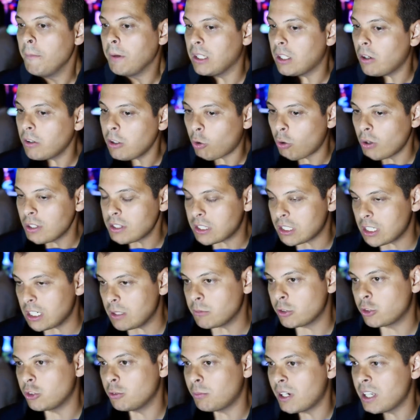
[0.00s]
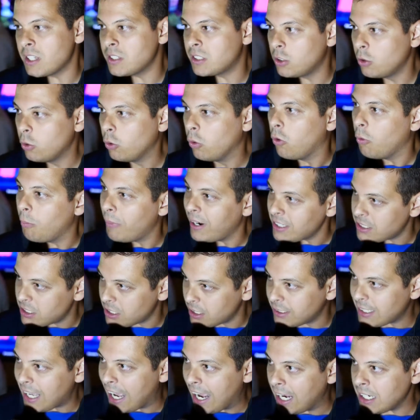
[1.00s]
E não encontramos no Brasil uma
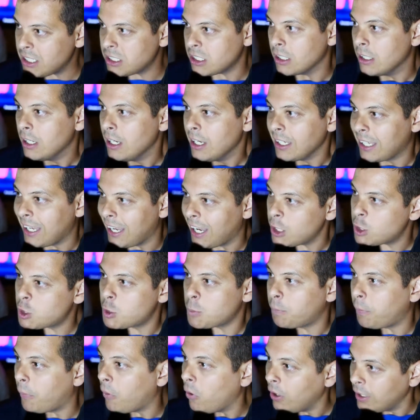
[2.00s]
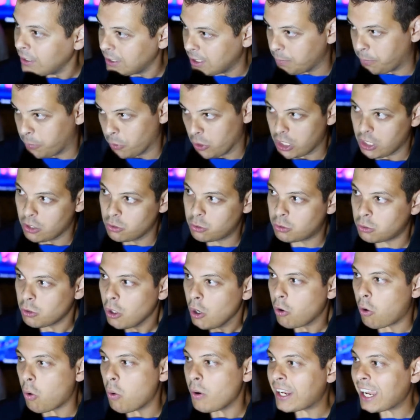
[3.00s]
entidade que responda por isso,
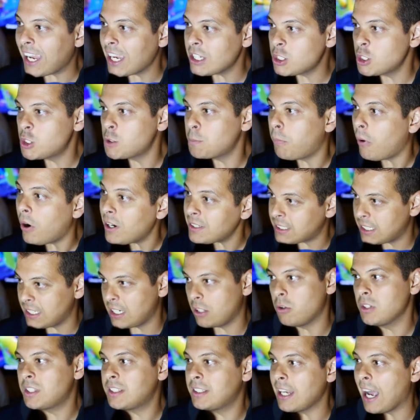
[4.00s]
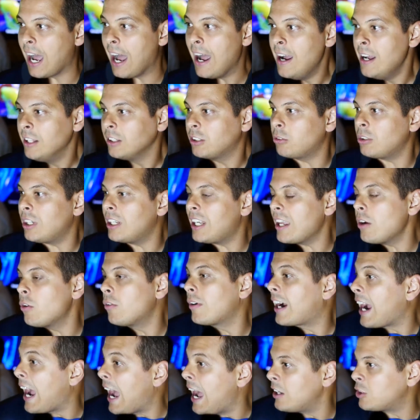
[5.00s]
com quem a gente possa negociar. Então não é
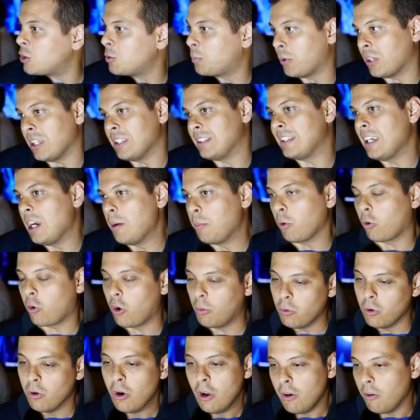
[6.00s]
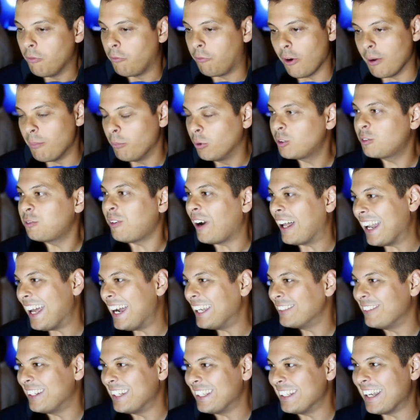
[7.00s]
nenhum caso, por exemplo, como foi muito
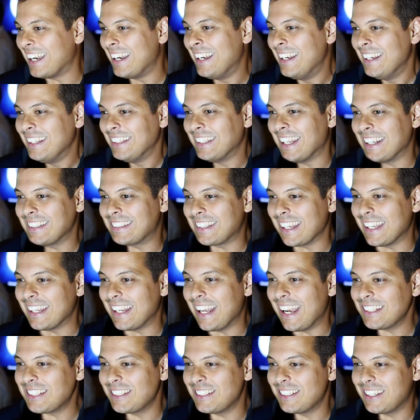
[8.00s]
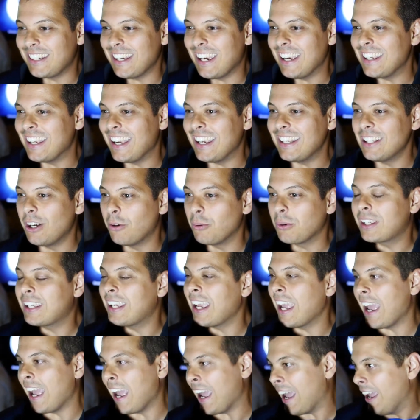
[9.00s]
falado aí na, na internet, de que a EA não
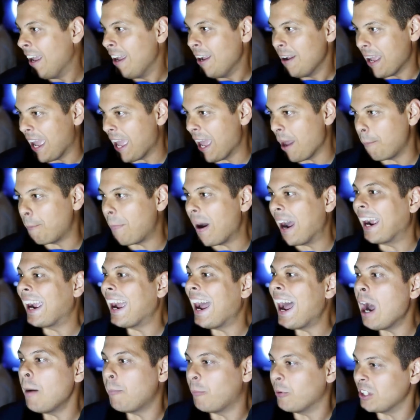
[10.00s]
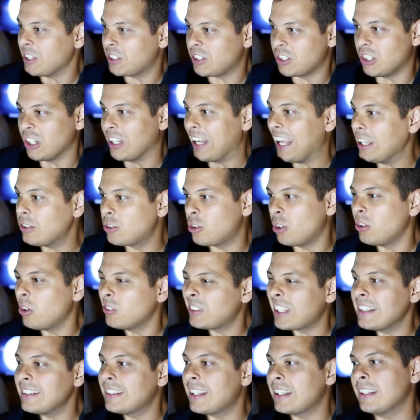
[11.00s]
quer é, pagar por esses direitos ou
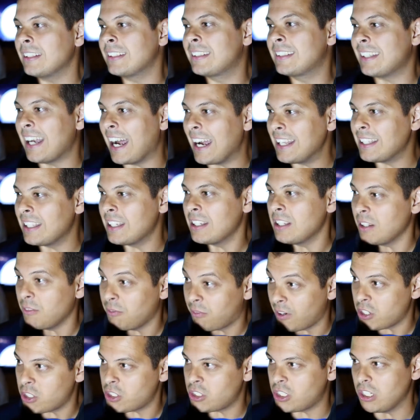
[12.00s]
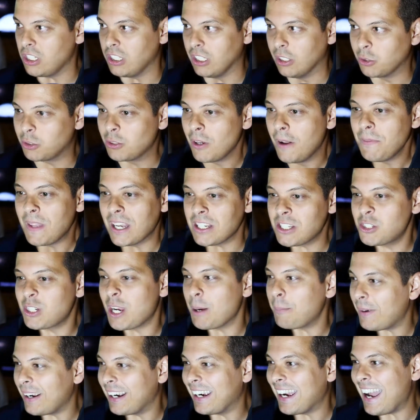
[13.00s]
não está interessada em investir nisso. A
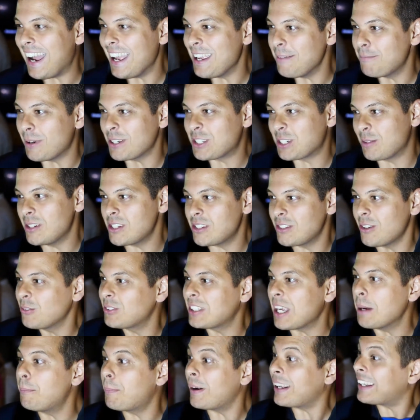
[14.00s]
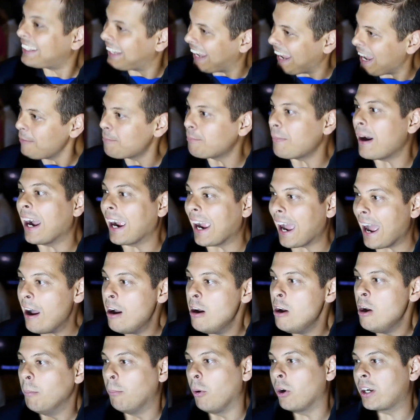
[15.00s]
gente quer pagar e praticamente não sabe para quem
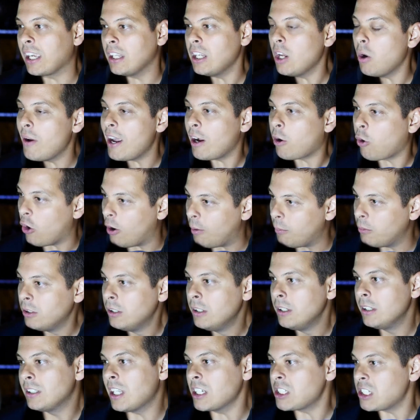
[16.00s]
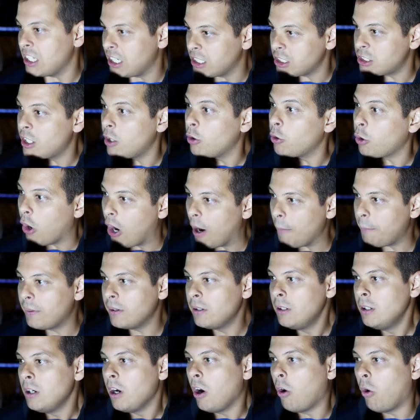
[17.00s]
pagar, porque não é como nas ligas da
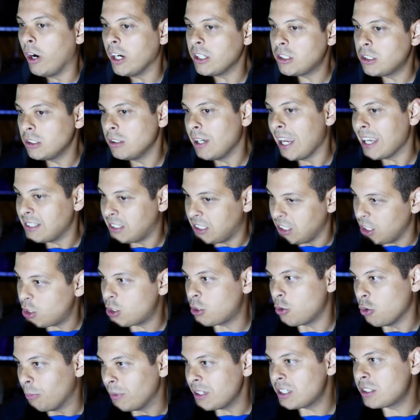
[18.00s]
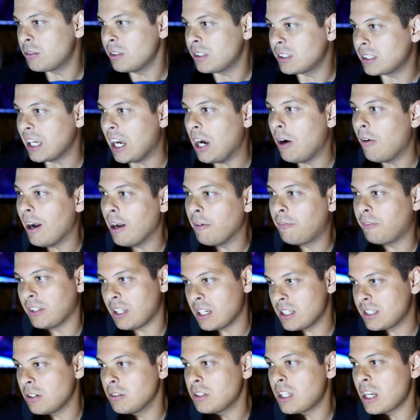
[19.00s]
Europa, onde existe uma instituição, a
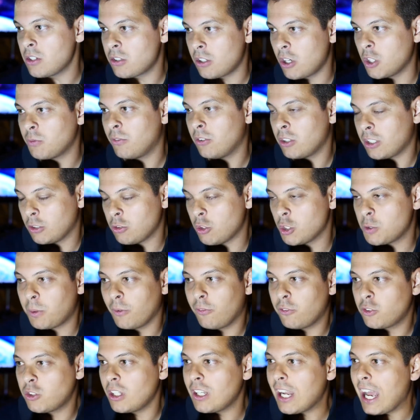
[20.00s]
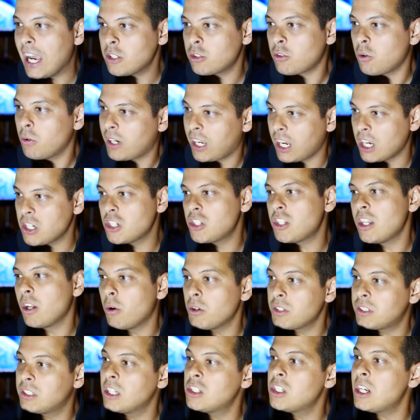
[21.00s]
Federação Internacional de Jogadores Profissionais, com quem a gente
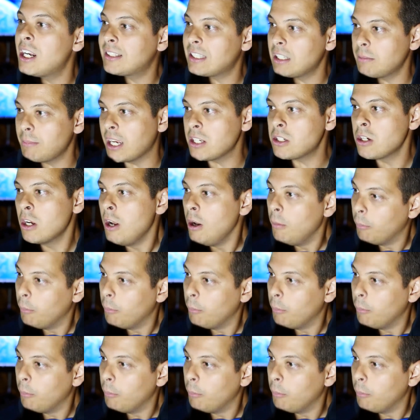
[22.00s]
negocia diretamente.